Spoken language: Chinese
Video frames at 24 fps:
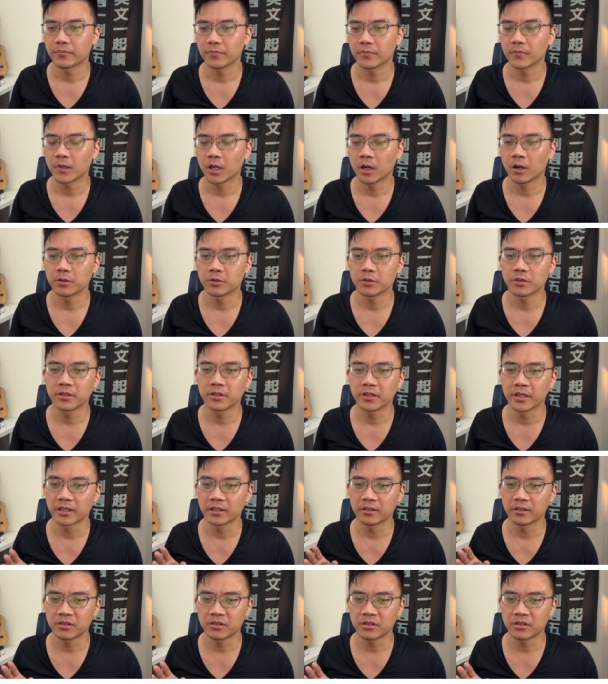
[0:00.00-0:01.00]
哦，就是你
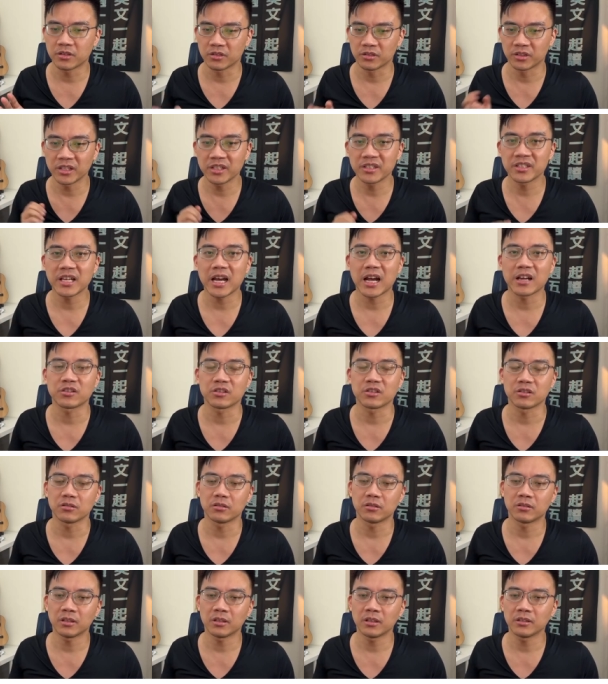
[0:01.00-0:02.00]
的指定驾驶、
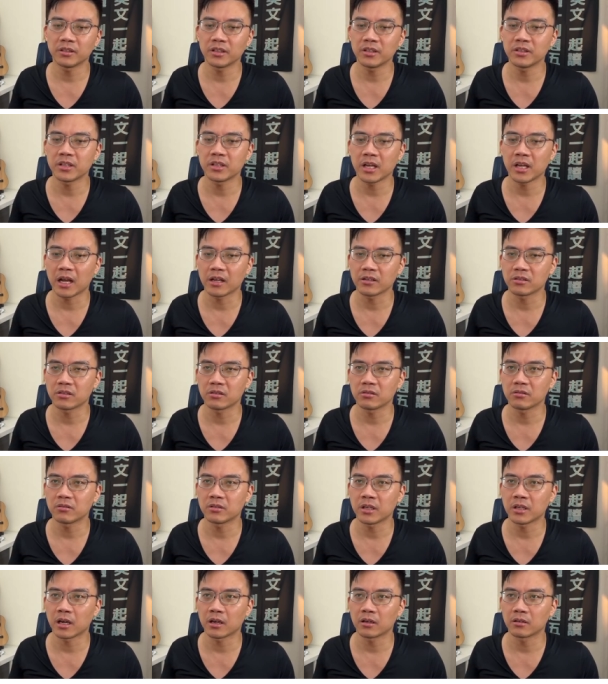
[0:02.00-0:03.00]
特定驾驶，
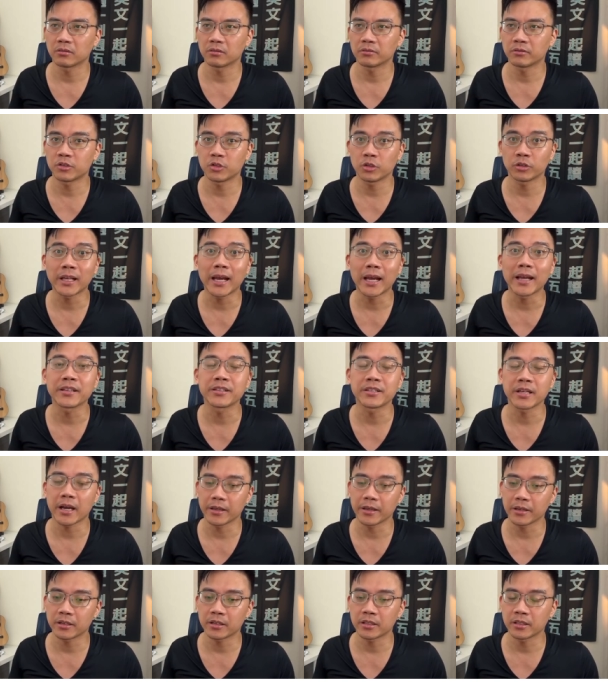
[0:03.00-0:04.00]
像就代驾
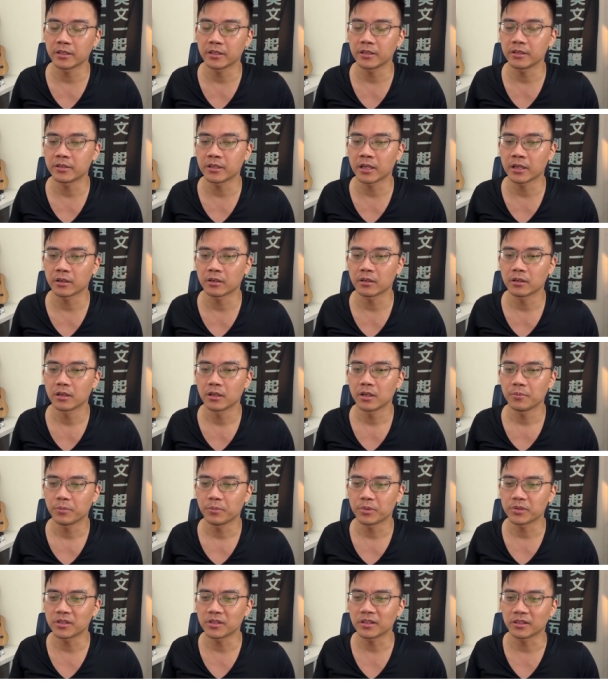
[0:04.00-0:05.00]
也可以，像
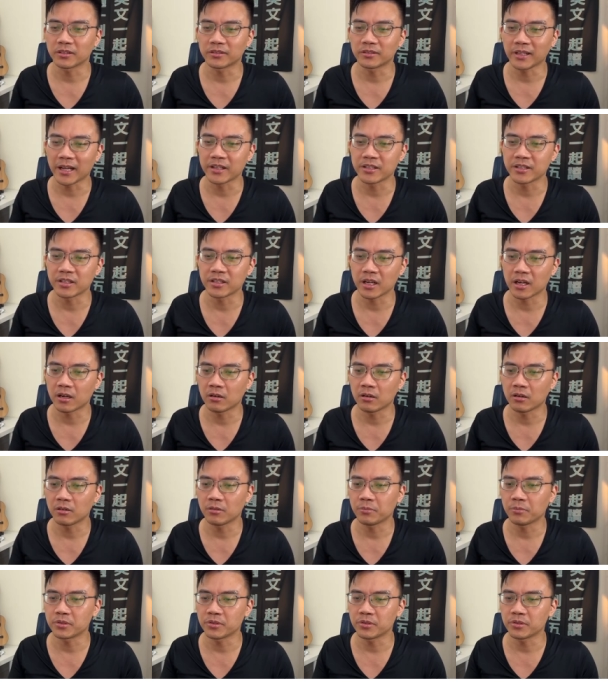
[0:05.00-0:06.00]
不是那个代驾啊，
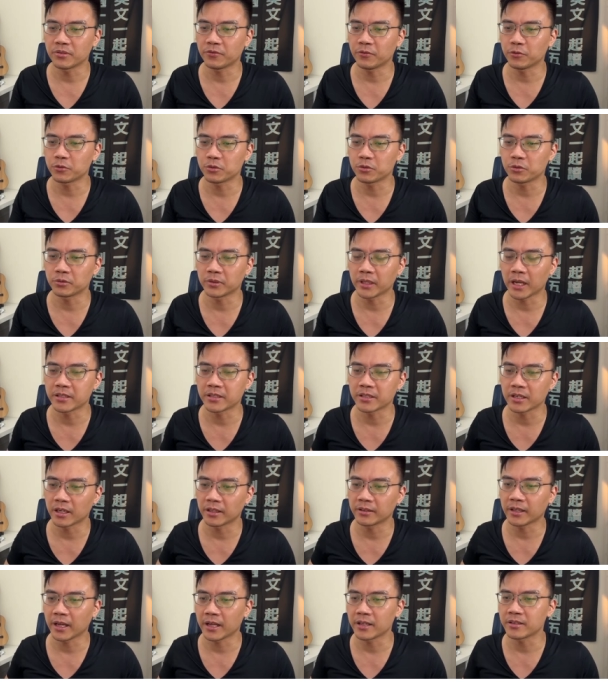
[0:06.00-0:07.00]
不是付出代价
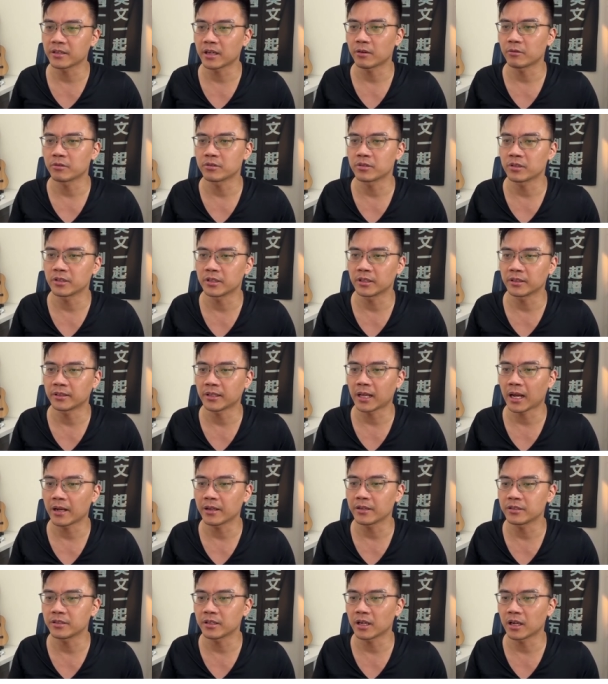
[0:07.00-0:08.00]
的代驾，我这里也
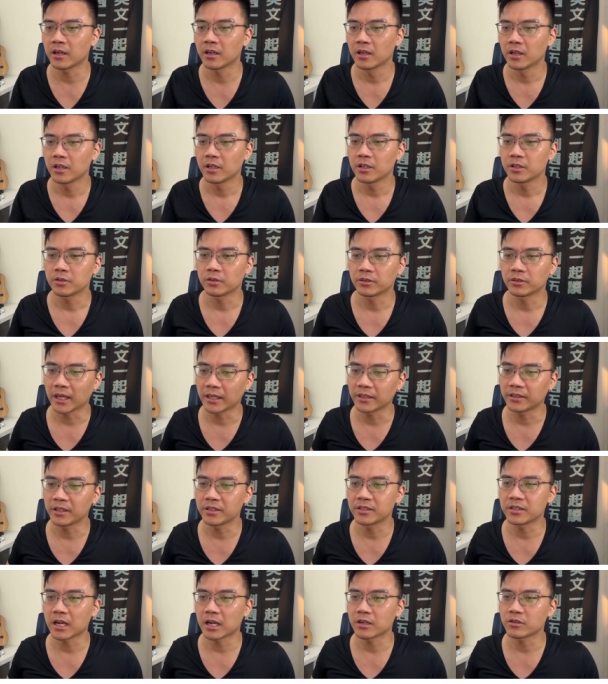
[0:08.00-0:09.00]
打一下，就代
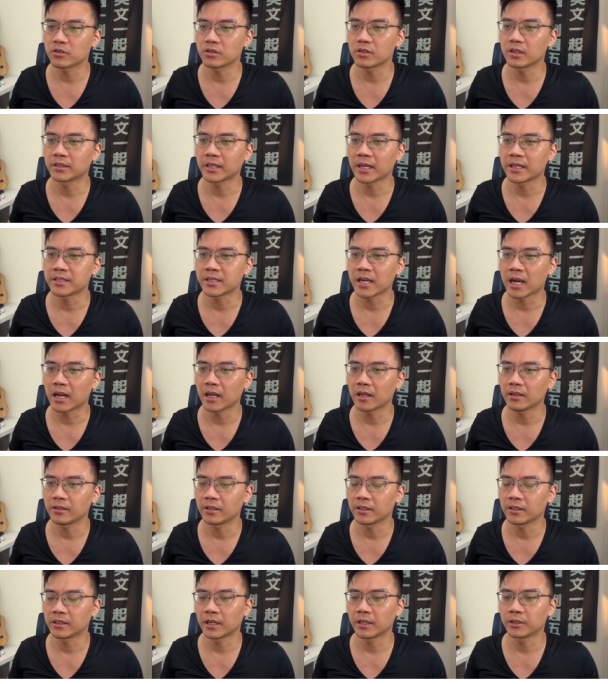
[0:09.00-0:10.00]
替驾驶的代驾了，
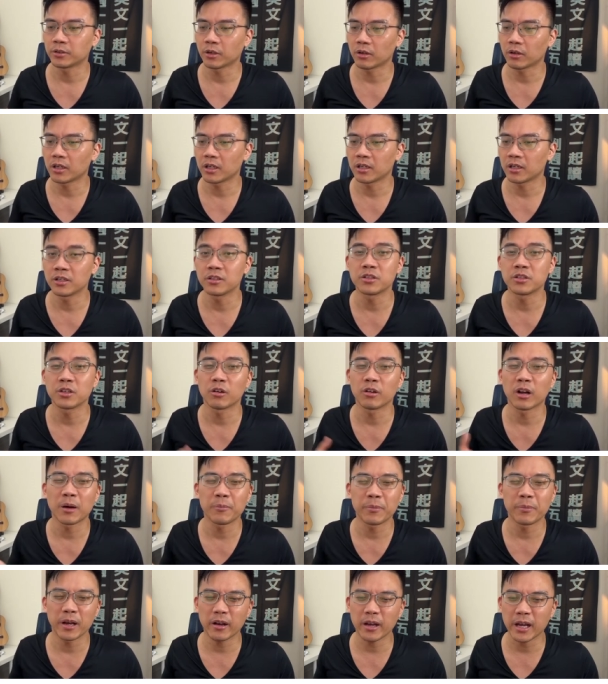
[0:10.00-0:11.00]
你大概懂了。喝酒
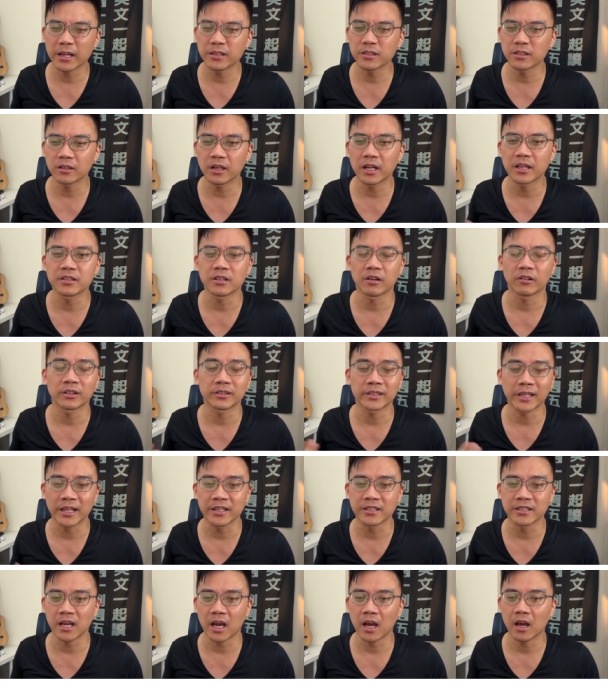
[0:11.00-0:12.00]
了，不要开车了，找个
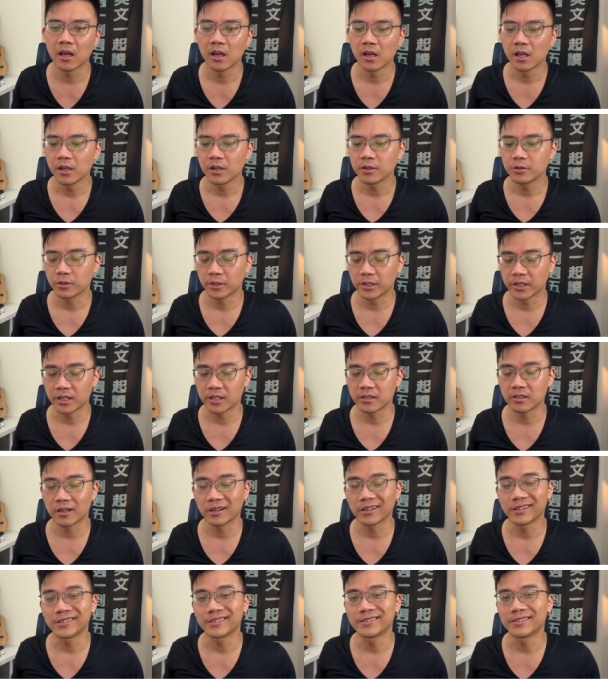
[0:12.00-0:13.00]
代驾，所以你可以
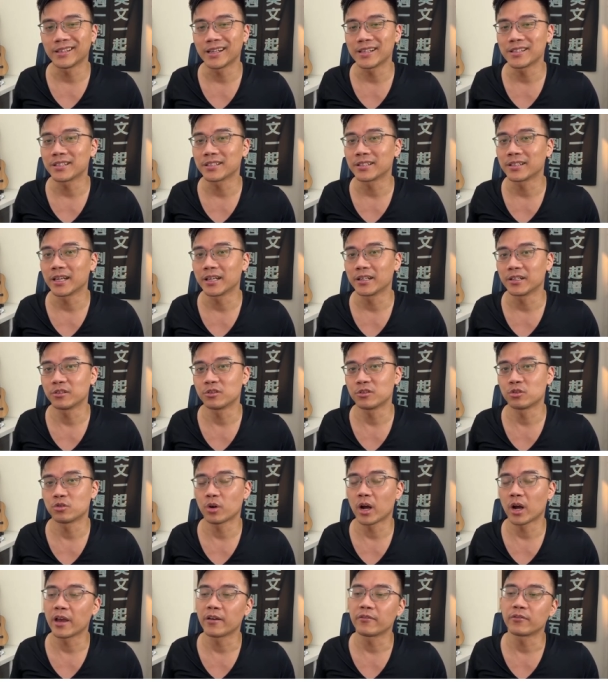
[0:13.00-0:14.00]
叫他 designated
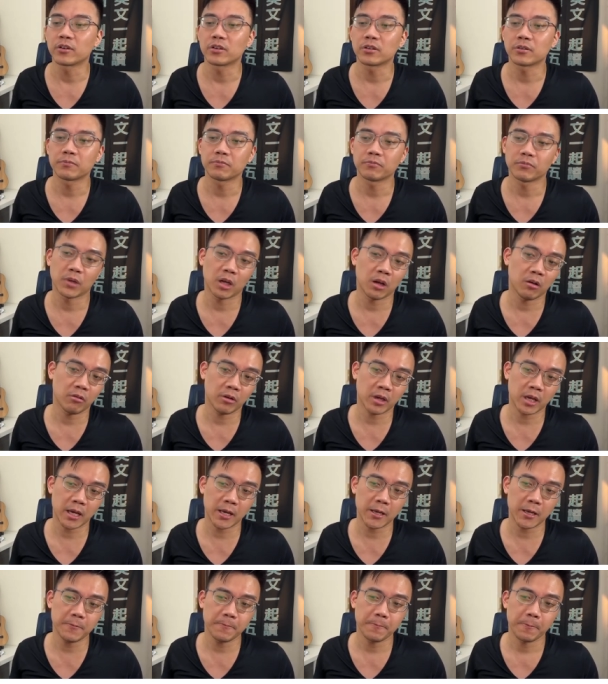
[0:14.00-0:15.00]

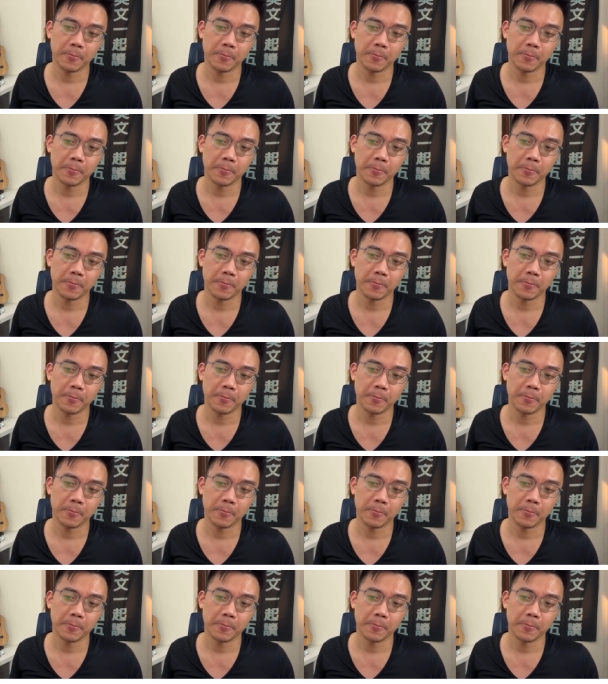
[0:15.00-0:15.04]
driver，OK？